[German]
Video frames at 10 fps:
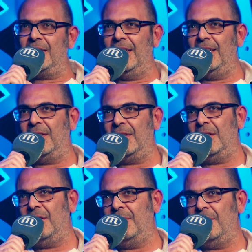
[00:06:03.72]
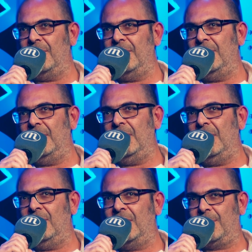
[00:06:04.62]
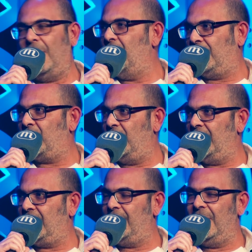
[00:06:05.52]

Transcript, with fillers: Zeit äh, und das war auch die schönste,